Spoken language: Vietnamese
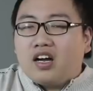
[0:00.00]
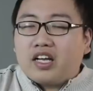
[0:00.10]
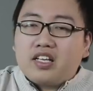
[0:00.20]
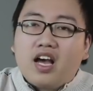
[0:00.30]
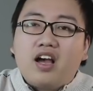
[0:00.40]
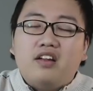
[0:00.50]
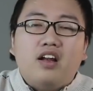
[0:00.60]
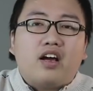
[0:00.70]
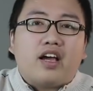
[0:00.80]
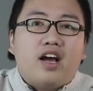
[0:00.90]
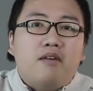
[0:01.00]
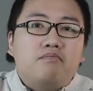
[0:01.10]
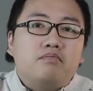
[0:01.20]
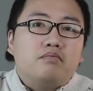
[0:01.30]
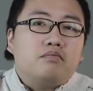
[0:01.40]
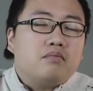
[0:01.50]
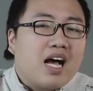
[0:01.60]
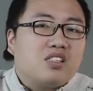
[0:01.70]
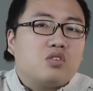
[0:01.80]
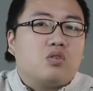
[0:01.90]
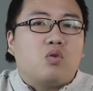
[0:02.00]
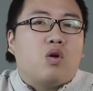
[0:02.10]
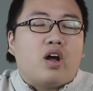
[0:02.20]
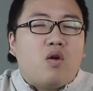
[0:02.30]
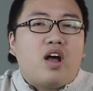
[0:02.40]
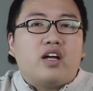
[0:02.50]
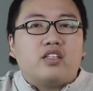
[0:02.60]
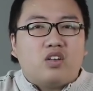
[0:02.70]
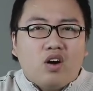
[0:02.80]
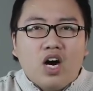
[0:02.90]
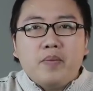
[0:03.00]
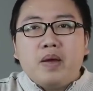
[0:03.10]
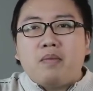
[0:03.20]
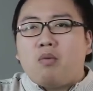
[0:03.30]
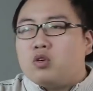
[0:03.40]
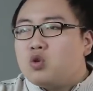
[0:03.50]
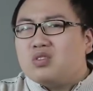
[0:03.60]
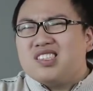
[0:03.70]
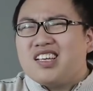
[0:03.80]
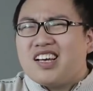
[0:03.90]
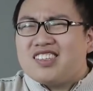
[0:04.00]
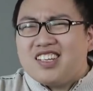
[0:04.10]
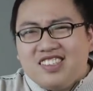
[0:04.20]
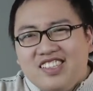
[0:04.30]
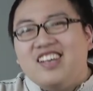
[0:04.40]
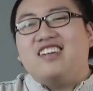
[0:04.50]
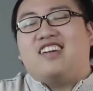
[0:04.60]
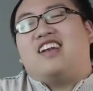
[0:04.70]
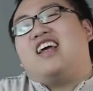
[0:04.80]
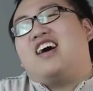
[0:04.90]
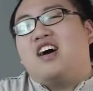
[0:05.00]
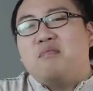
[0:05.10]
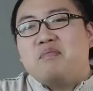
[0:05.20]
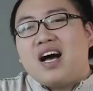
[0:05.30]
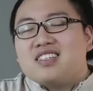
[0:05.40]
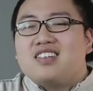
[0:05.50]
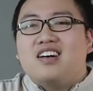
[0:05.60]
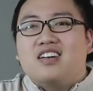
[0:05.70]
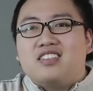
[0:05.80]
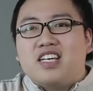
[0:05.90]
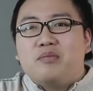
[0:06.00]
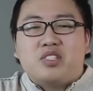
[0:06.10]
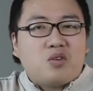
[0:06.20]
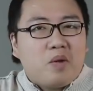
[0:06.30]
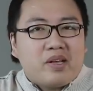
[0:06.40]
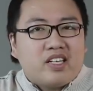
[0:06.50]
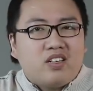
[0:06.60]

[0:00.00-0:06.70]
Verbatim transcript: à, cái thứ hai nữa là cái âm bass của cái loa này thì nó hơi bị mỏng một chút tất nhiên là âm bass ở trên một chiếc loa máy